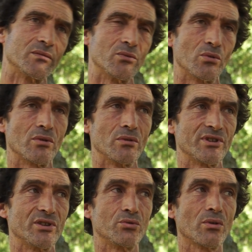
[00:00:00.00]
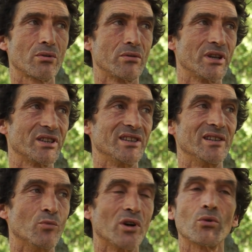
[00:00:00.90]
Donc c'est sûr que j'ai
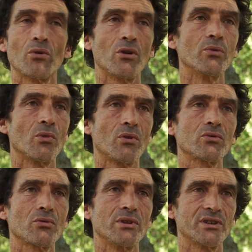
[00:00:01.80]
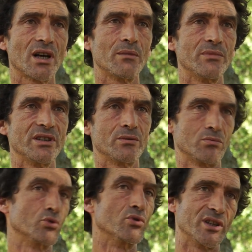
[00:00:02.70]
des moindres rendements entre les arbres, mais
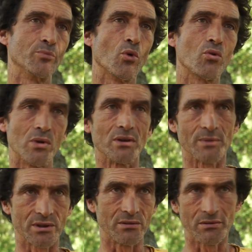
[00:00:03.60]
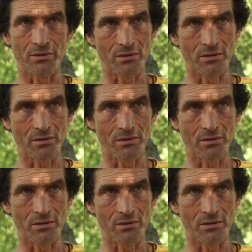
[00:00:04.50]
je le sais pourquoi, parce que